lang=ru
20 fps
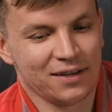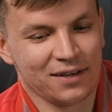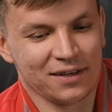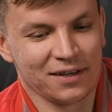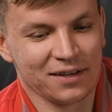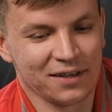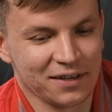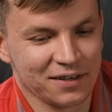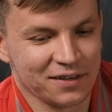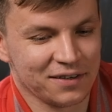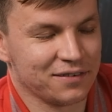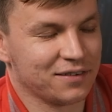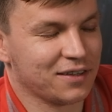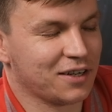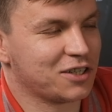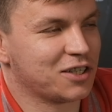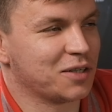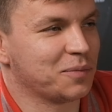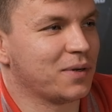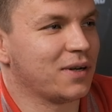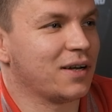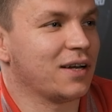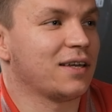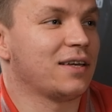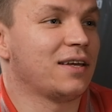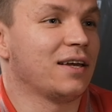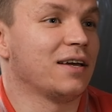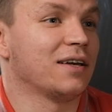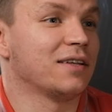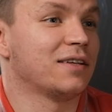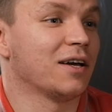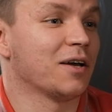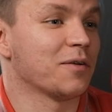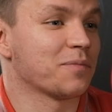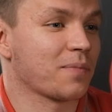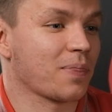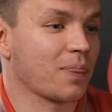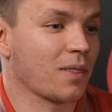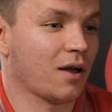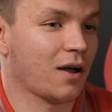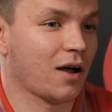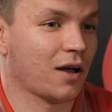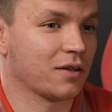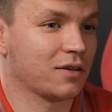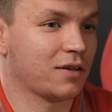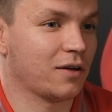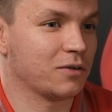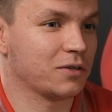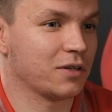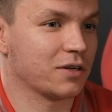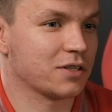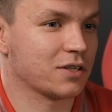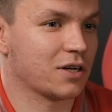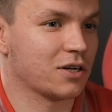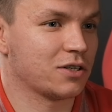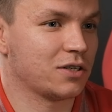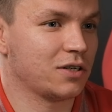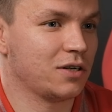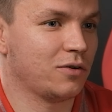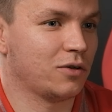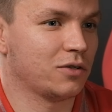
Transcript: в нашем хоккее, да. А, тогда вот расскажи,